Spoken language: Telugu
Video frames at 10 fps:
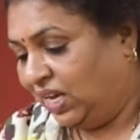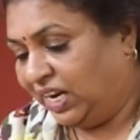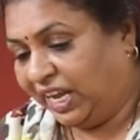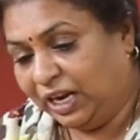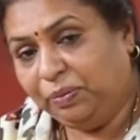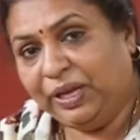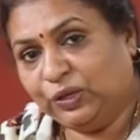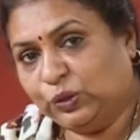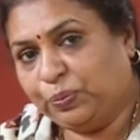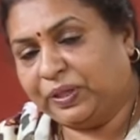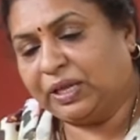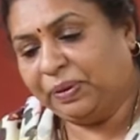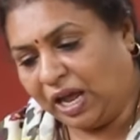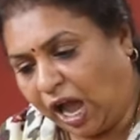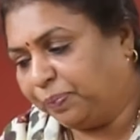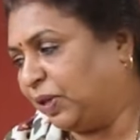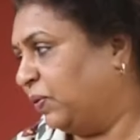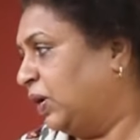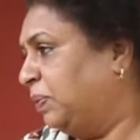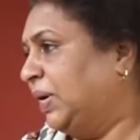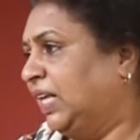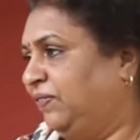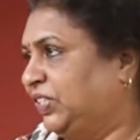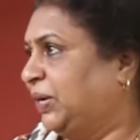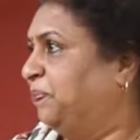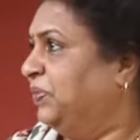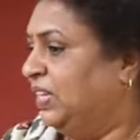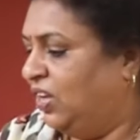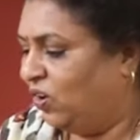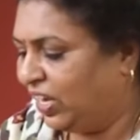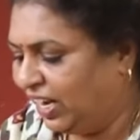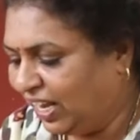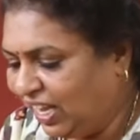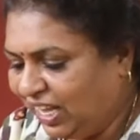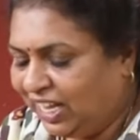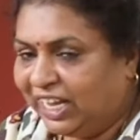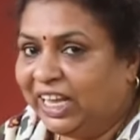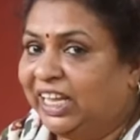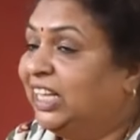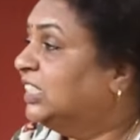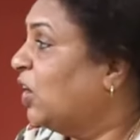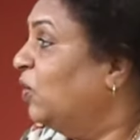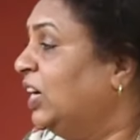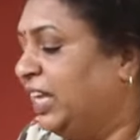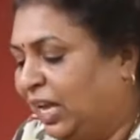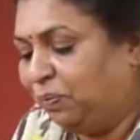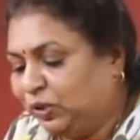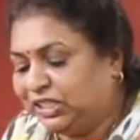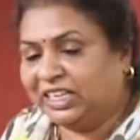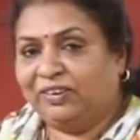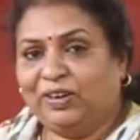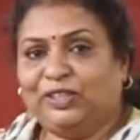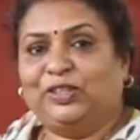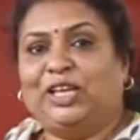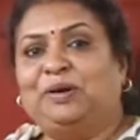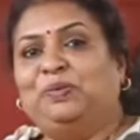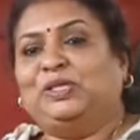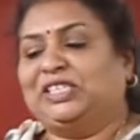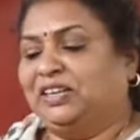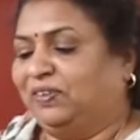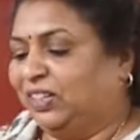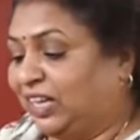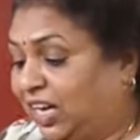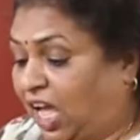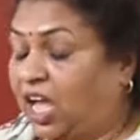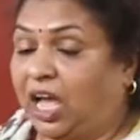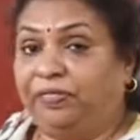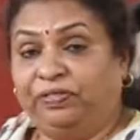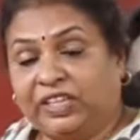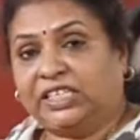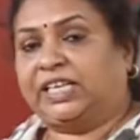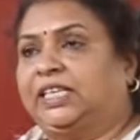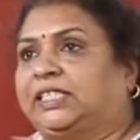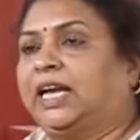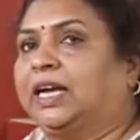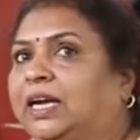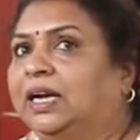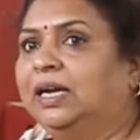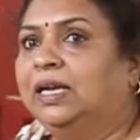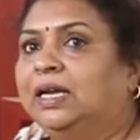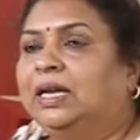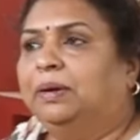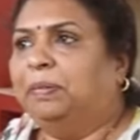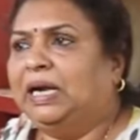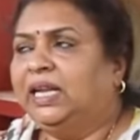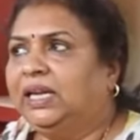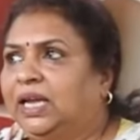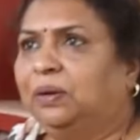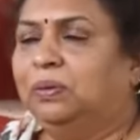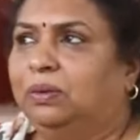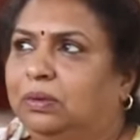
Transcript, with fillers: నేను మీకు చూపిద్దామని ఆపుతా ఉన్నాను అనమాట అది విషయం ఓకేనా ఇంకా ఈ సౌండ్లో ఏం ముచ్చటిన పడుతుందో ఏం ముచ్చటిన పడదు కానీ అంత చేశాక మళ్ళీ నేను